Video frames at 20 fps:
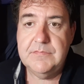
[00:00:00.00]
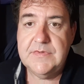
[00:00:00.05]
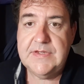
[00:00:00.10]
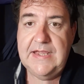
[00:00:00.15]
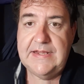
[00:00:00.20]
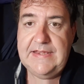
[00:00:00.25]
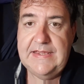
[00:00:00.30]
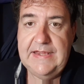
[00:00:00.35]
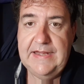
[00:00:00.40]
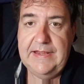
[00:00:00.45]

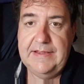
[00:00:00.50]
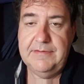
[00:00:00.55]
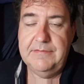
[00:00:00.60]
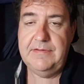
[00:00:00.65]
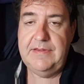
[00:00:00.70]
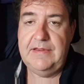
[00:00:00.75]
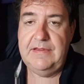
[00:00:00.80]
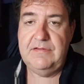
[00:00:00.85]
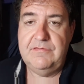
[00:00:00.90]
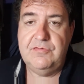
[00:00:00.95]
che dire,
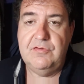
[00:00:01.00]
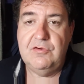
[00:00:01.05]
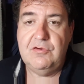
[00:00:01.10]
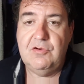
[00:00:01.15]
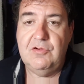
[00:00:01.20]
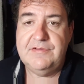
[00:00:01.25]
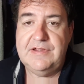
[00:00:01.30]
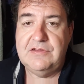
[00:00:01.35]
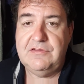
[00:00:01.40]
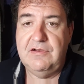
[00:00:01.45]
sono
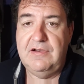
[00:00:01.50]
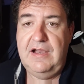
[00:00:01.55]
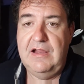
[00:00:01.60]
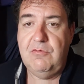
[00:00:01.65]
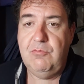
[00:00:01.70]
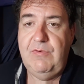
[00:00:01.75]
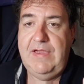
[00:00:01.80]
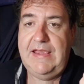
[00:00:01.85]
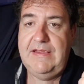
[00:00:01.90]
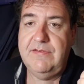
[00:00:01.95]
contento
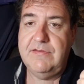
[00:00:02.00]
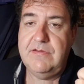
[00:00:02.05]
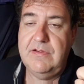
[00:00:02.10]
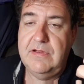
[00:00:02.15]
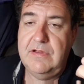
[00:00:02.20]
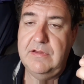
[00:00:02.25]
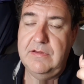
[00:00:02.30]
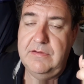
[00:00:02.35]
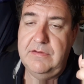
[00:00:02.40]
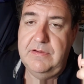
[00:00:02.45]

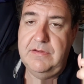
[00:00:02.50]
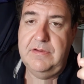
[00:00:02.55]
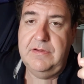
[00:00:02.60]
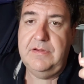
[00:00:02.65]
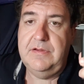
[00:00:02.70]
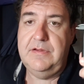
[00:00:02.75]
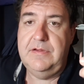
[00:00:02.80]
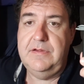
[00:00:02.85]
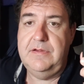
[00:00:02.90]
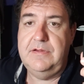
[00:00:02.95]
dell'acquisto.
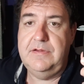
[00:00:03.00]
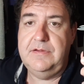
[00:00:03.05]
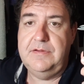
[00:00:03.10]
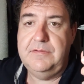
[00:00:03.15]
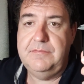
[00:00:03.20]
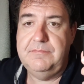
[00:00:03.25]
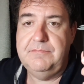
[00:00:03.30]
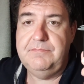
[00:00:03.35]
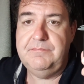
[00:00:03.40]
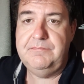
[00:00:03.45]

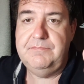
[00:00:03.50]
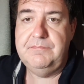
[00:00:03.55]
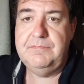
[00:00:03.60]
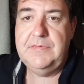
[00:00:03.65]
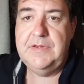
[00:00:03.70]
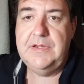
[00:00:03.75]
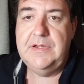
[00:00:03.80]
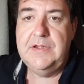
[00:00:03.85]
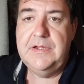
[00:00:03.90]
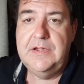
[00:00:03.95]
Ehm,
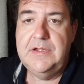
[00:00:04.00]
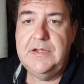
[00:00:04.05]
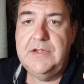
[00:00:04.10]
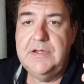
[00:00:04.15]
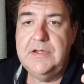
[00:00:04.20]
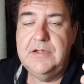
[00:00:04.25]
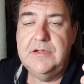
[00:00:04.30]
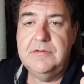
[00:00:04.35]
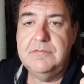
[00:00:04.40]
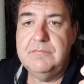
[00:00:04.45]

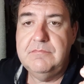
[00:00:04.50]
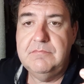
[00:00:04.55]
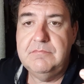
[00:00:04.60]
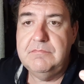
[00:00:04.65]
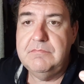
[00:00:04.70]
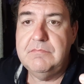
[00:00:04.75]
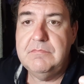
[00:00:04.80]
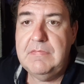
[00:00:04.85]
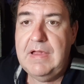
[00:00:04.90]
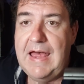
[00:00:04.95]

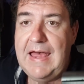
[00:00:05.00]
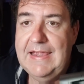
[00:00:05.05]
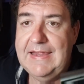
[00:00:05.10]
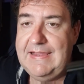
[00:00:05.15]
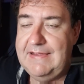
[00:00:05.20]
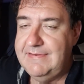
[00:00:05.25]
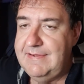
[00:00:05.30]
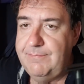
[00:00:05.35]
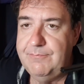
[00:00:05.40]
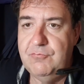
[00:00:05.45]

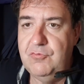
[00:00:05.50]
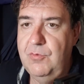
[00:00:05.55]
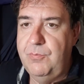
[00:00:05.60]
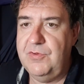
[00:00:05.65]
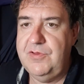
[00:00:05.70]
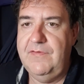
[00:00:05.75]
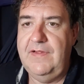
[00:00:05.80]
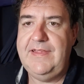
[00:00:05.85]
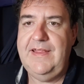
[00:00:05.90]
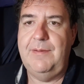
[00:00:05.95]
anche se uno
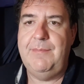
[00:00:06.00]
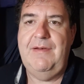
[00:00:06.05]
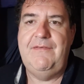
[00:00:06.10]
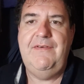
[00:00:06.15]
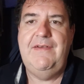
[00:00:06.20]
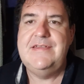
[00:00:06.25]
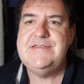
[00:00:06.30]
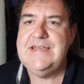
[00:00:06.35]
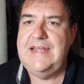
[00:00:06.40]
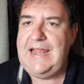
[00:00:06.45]
poteva dire ma
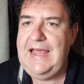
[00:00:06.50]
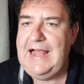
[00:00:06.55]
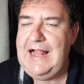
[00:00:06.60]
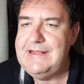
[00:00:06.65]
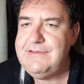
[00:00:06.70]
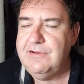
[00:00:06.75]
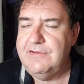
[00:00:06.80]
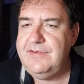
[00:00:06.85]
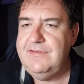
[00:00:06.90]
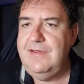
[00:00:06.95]
già
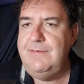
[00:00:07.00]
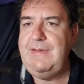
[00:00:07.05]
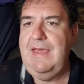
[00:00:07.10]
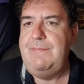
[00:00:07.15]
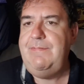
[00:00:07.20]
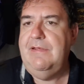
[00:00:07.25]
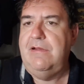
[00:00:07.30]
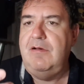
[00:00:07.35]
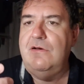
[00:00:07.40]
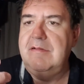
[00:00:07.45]
l'altro, sì vabbè
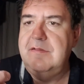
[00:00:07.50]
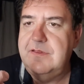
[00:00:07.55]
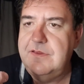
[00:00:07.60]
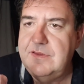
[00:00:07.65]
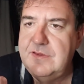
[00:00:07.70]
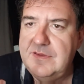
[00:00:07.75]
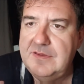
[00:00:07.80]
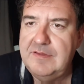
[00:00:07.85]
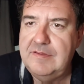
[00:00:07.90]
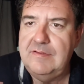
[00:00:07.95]
però
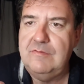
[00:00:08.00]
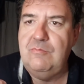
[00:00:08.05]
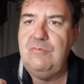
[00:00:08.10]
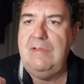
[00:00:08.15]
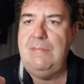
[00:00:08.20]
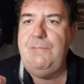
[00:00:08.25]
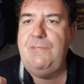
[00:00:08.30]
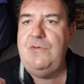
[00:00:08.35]
eh, uno in